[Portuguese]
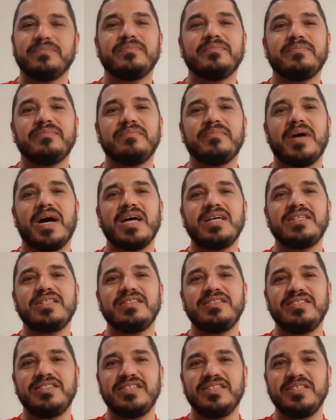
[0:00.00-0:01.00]
mais
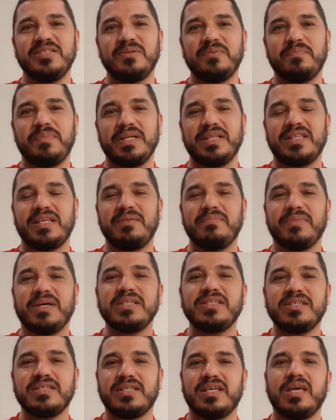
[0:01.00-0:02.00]
dinheiro para ter
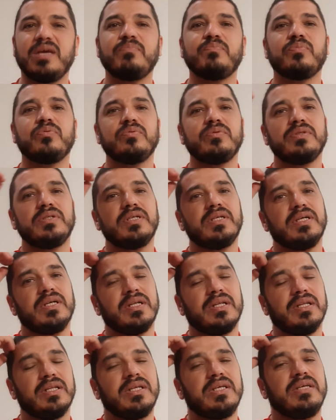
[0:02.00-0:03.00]
mais tempo
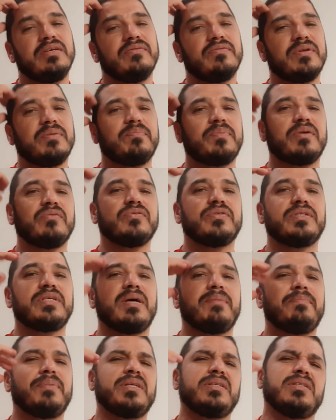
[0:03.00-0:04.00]
livre para você
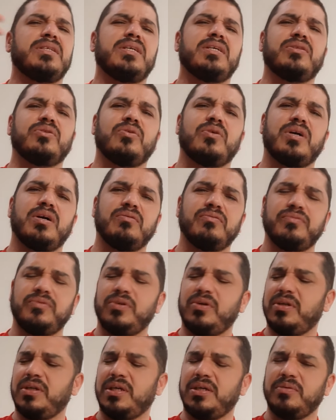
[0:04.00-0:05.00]
aprender a tocar um
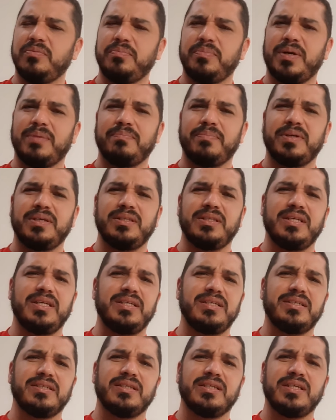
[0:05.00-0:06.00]
violão, para aprender
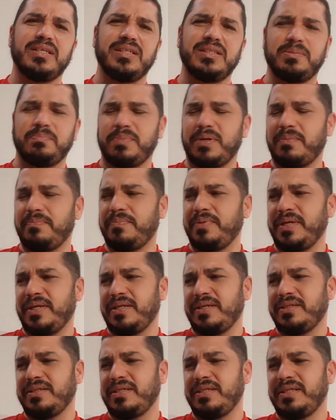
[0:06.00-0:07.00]
inglês, para
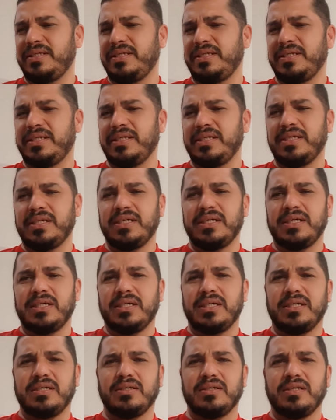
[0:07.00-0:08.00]
aprender
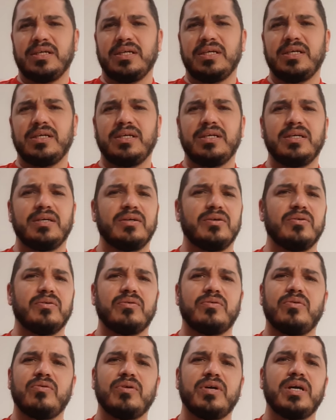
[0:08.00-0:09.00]
é,
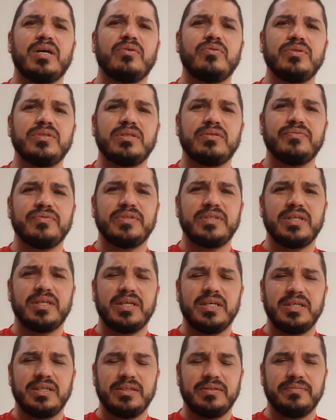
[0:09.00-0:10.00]
qualquer coisa que você
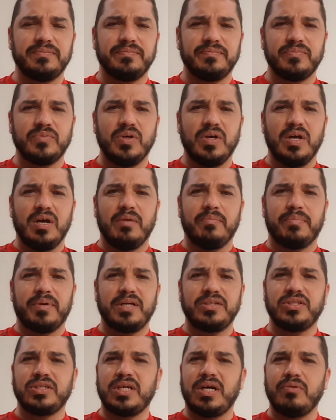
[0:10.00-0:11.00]
queira,
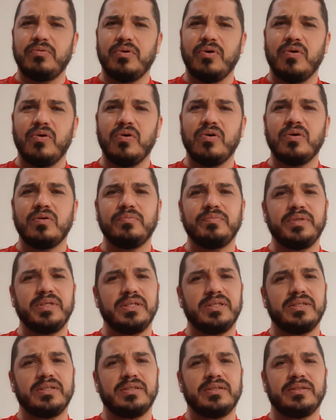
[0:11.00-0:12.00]
praticar um
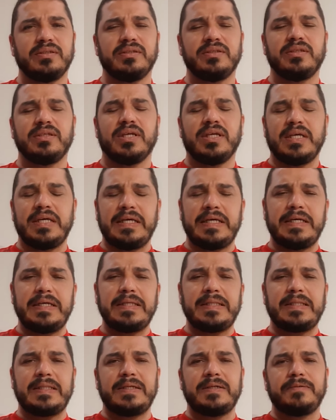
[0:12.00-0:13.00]
hobby.
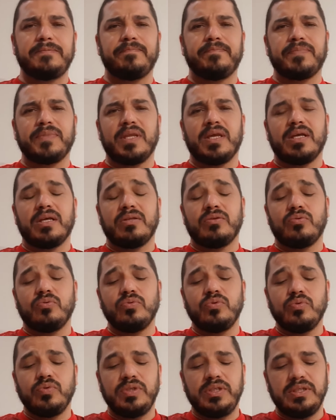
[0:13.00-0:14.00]
Então,
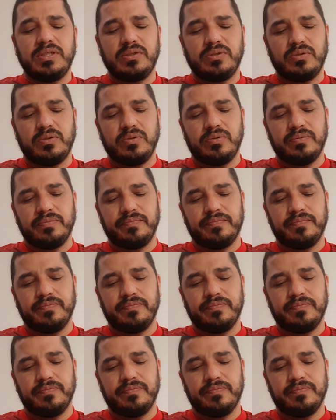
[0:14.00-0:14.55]
tudo isso,